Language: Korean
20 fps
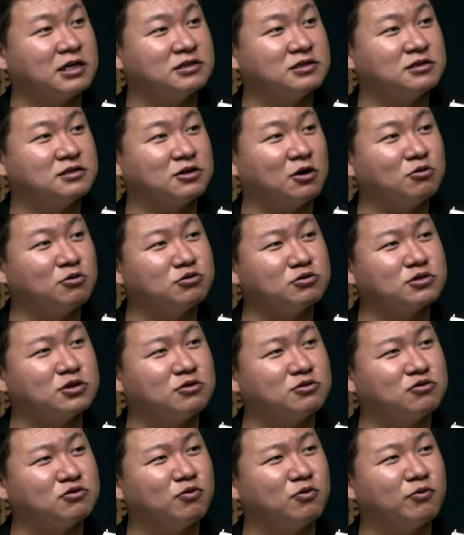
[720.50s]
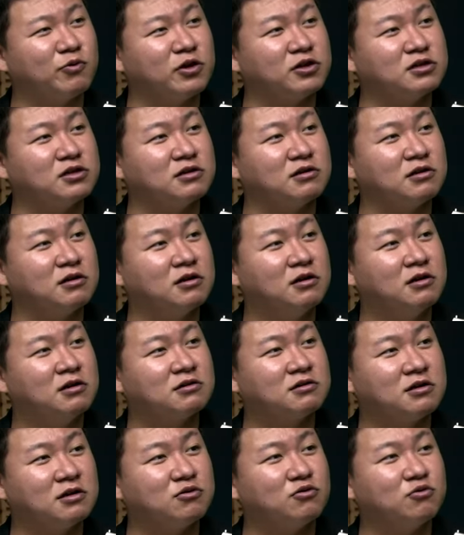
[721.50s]
사실 전국적으로 보면은
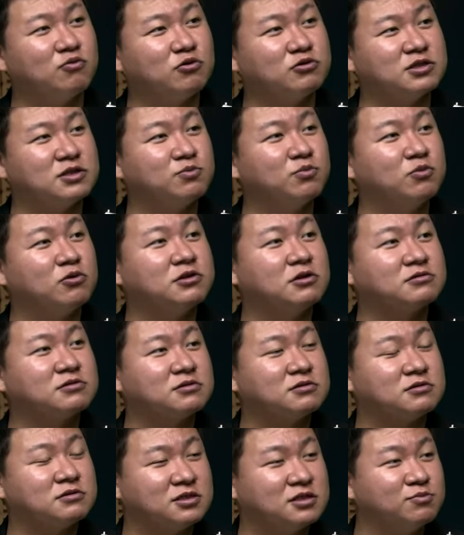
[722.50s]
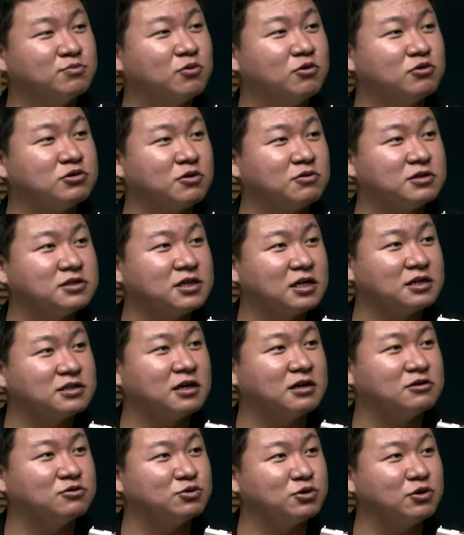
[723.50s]
그래도 뭐 진보석 진보적인
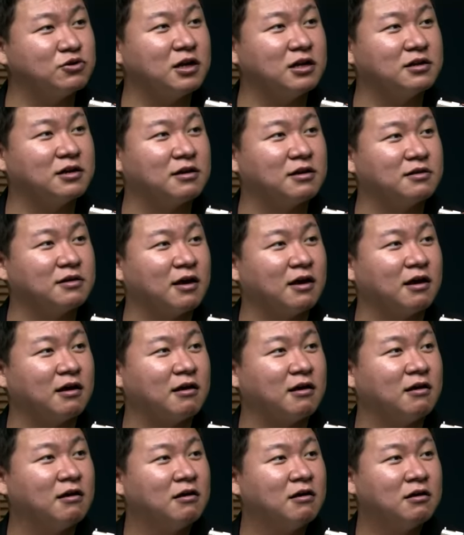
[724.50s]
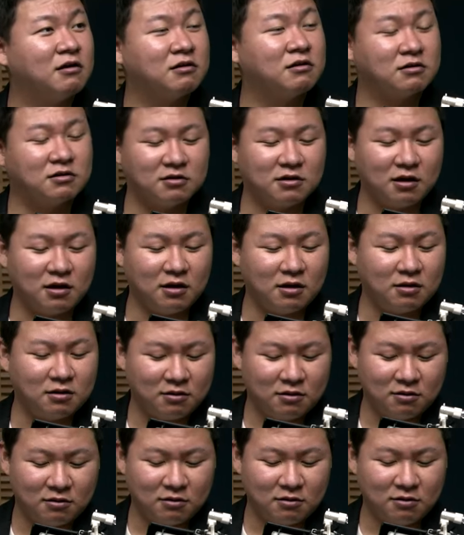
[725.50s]
색채가 뚜렷할 텐데 예. 근데
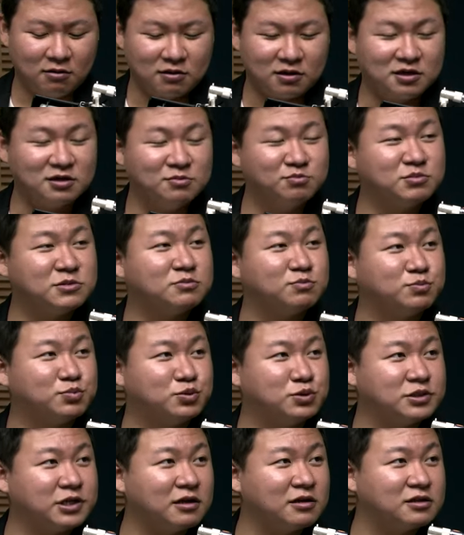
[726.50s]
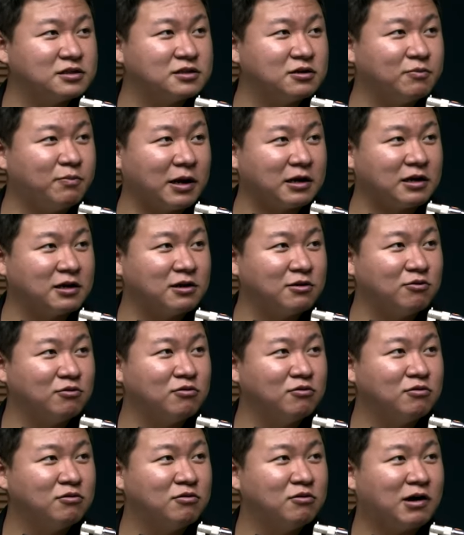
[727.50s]
금 부산에서
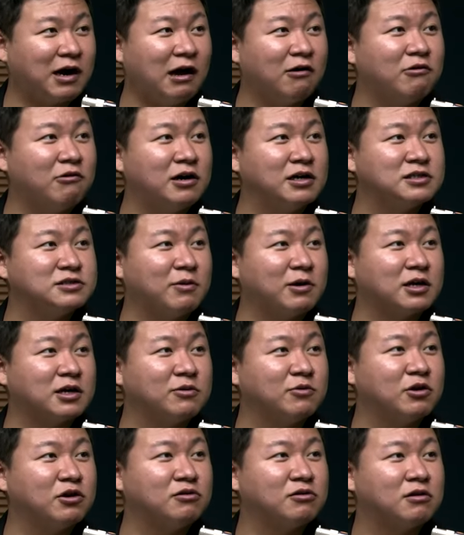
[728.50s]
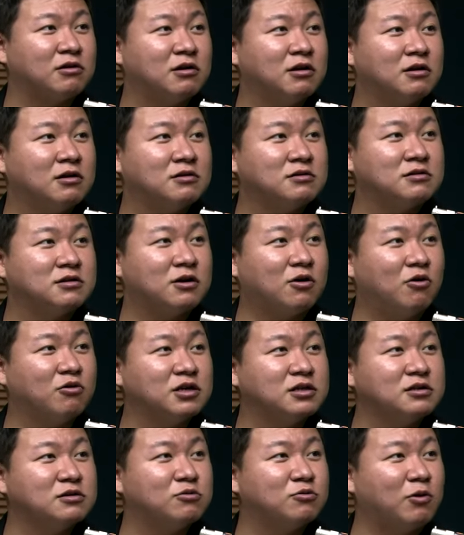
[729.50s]
바뀌고 강화에서 바뀌면
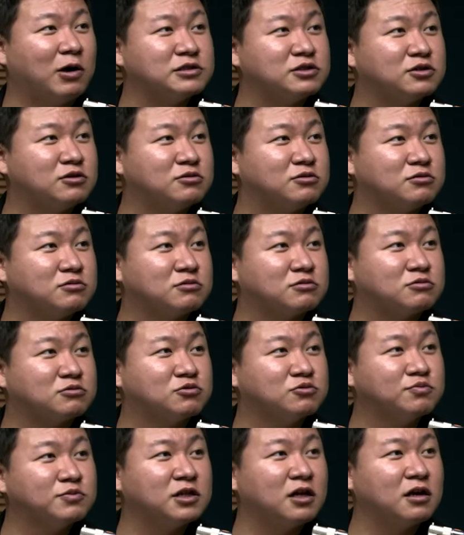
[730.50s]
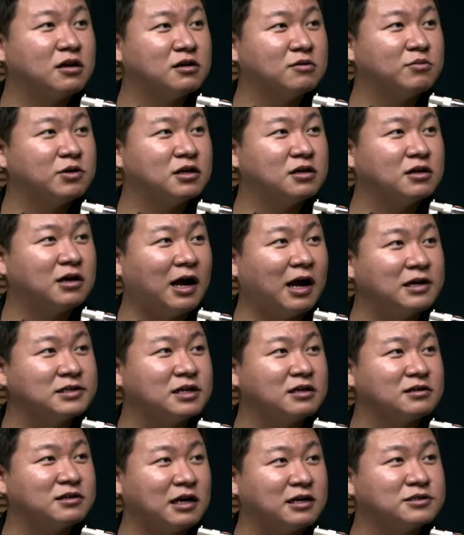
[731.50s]
거기는 완전 국민의힘이
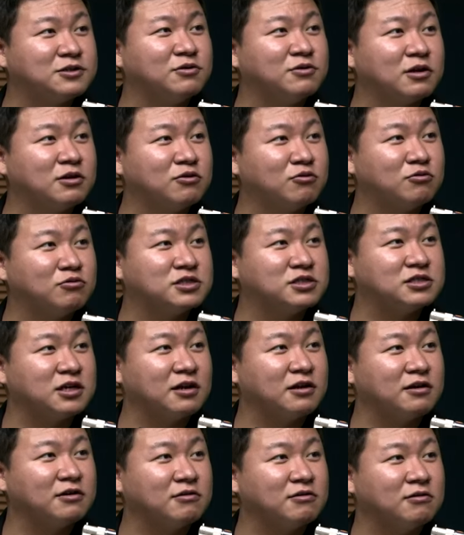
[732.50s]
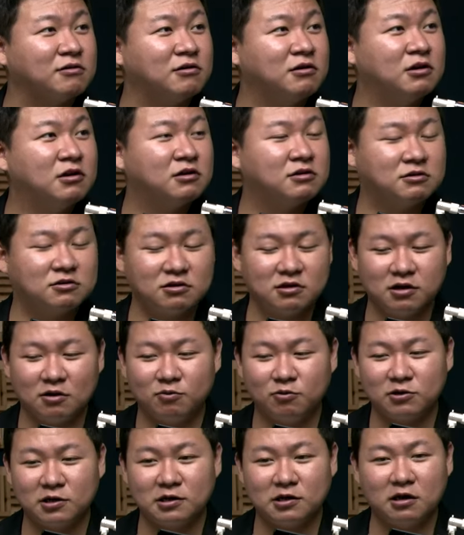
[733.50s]
항상 당선되던 곳이잖아요. 그렇죠. 그렇다
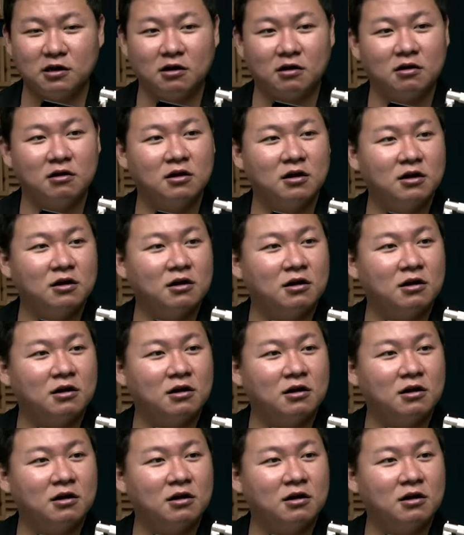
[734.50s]
보니까